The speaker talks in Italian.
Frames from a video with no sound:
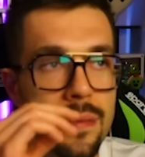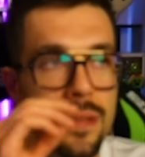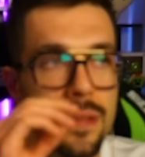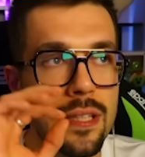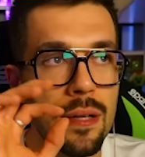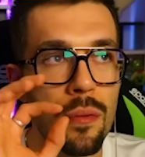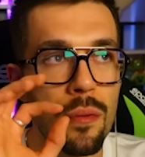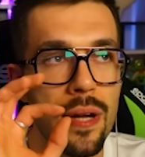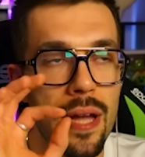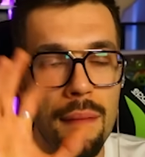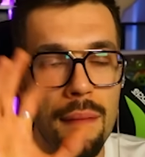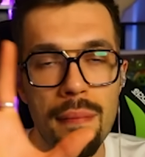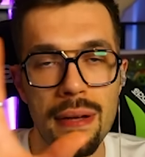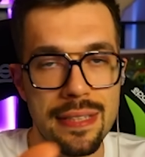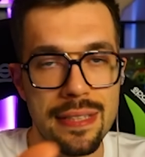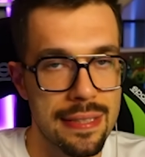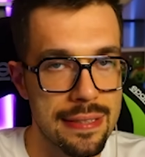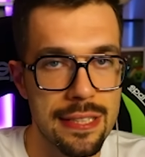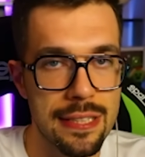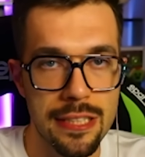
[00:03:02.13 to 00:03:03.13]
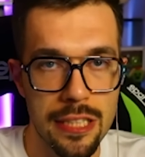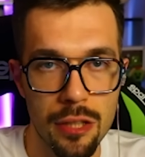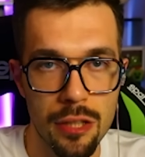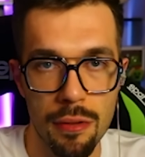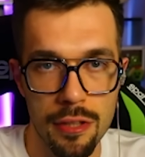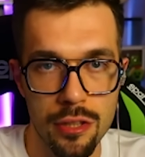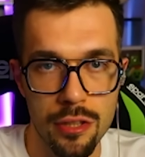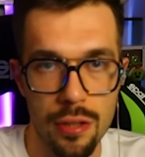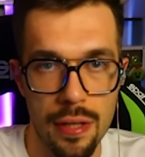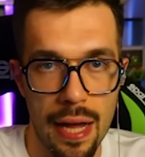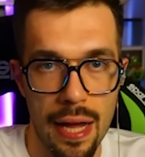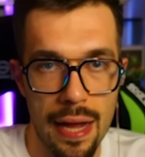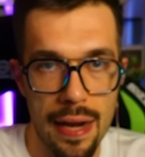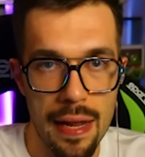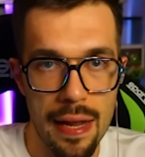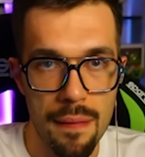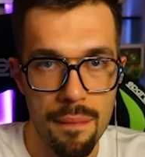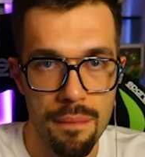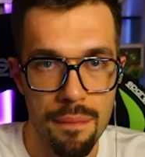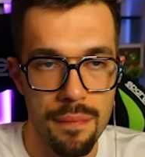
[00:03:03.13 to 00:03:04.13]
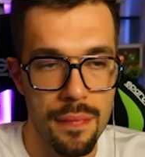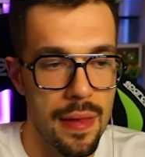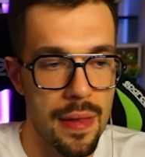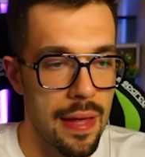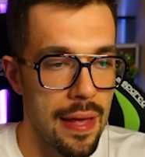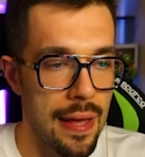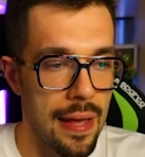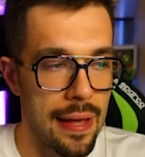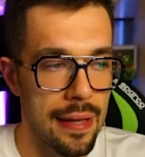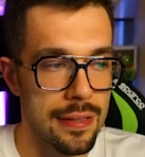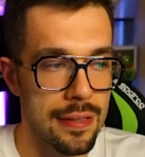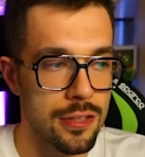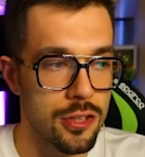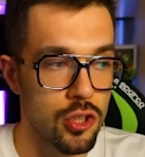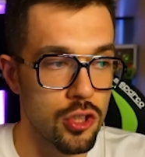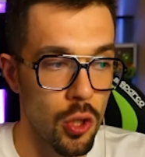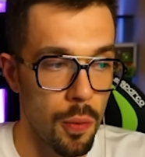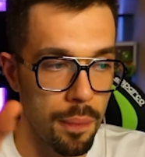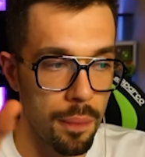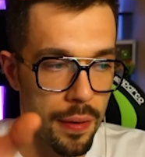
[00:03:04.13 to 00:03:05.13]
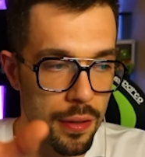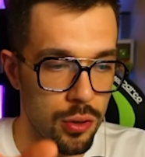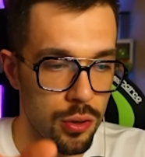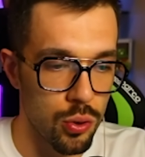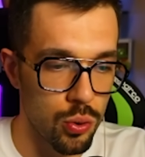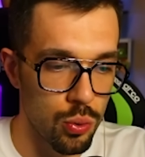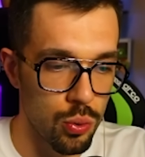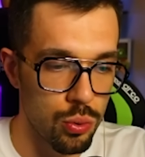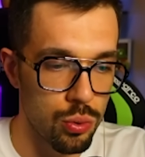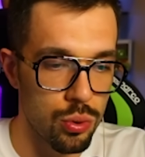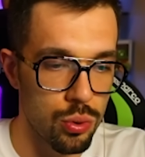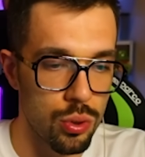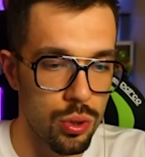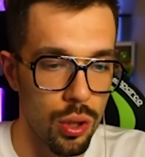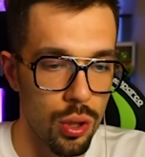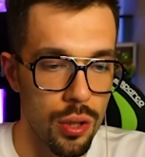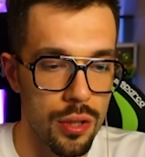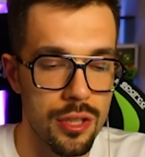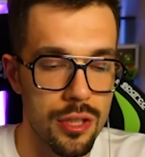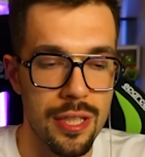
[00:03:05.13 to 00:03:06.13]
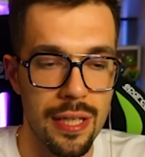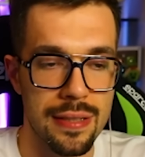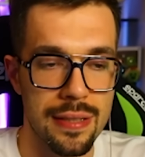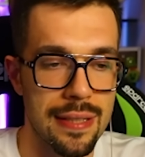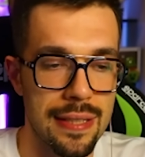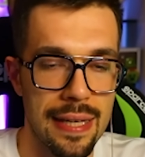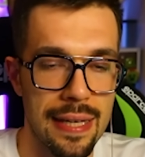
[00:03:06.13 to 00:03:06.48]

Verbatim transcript: Diciamo che è abbastanza situazionale e soprattutto in certi